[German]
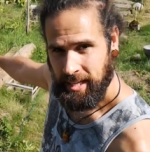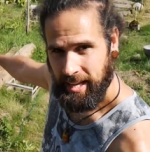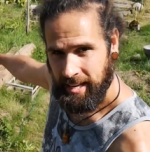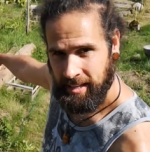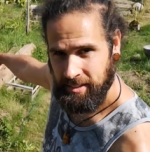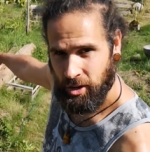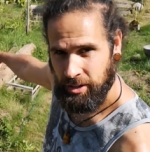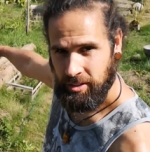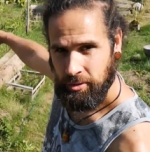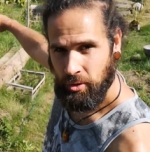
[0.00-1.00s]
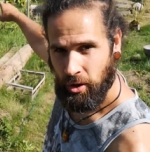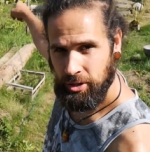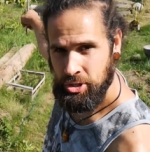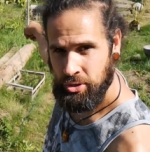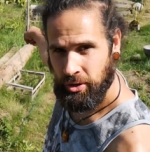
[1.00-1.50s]
erinnert ihr euch,
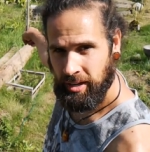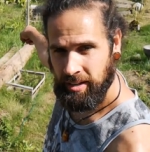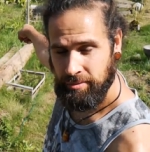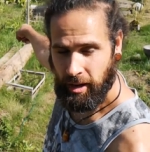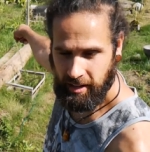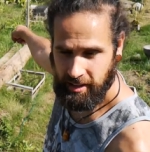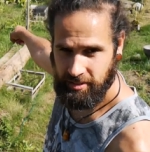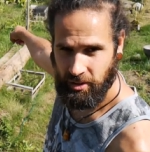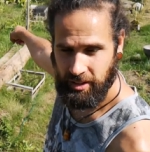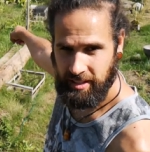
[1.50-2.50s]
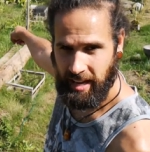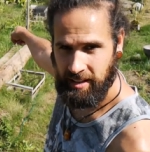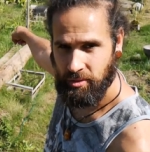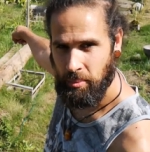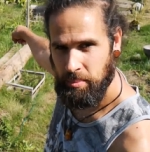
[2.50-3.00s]
Tortenstücke, für alle, die das noch nicht kennen,
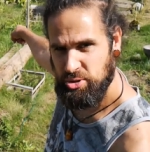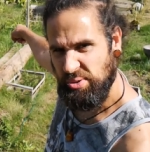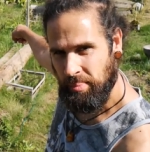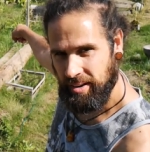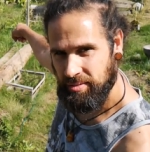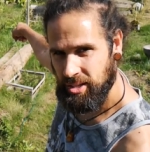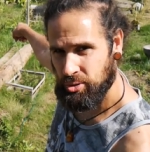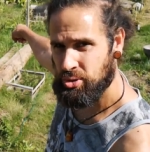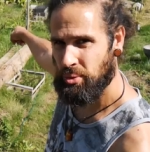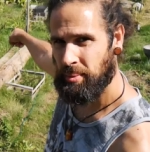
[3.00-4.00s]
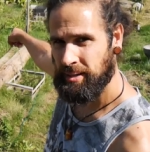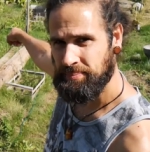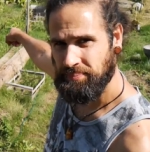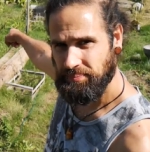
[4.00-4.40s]
sollten ein bisschen in mein Video stöbern.